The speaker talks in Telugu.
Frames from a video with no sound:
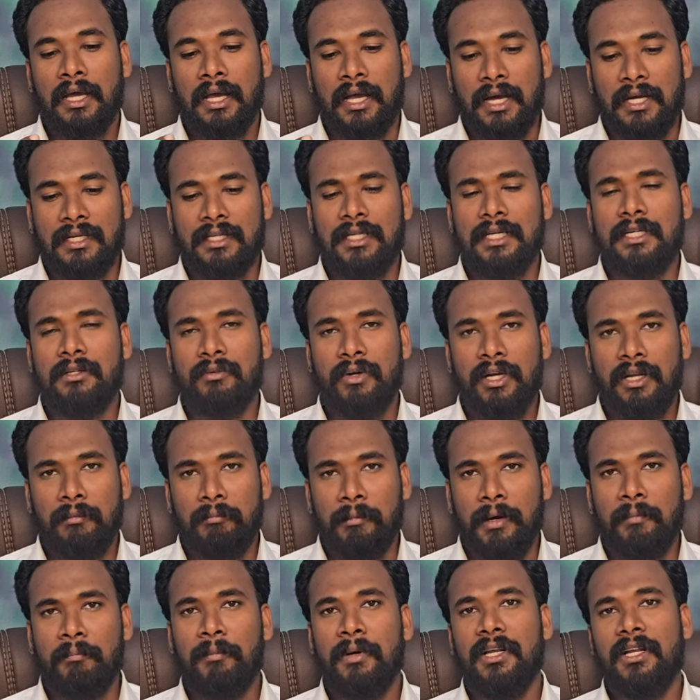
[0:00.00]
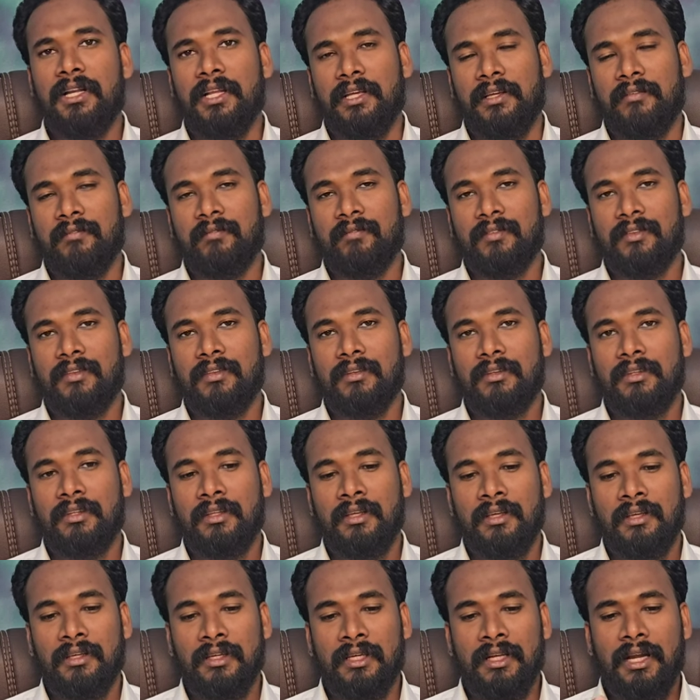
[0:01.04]
కన్నటువంటి మమ్మల్ని
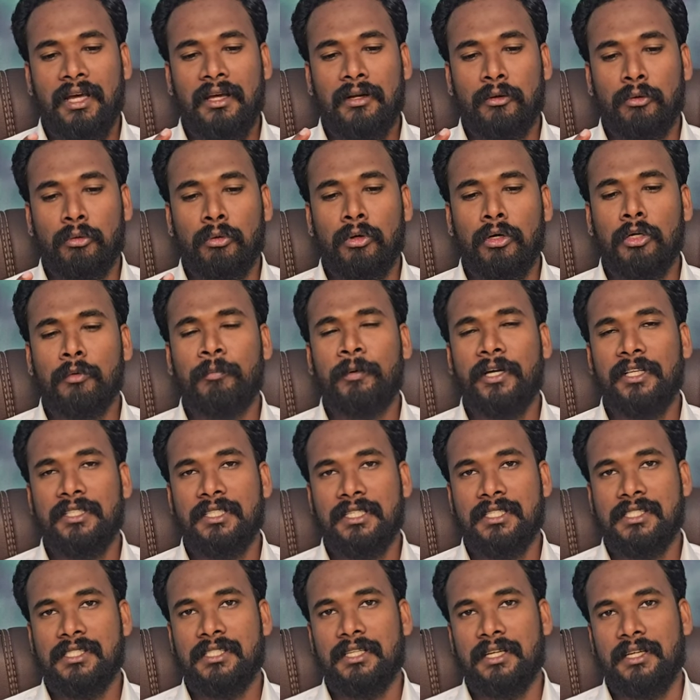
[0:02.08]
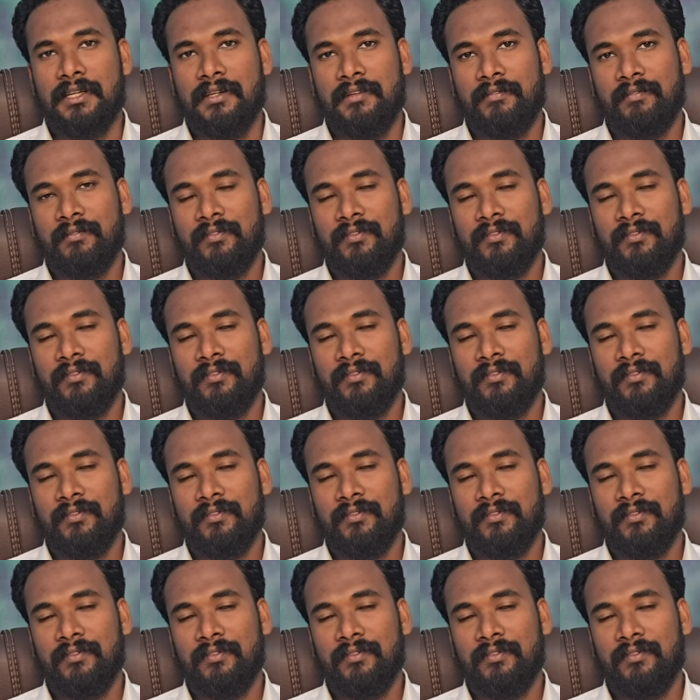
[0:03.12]
ఇలా రోడ్డు పాలు చేస్తాడా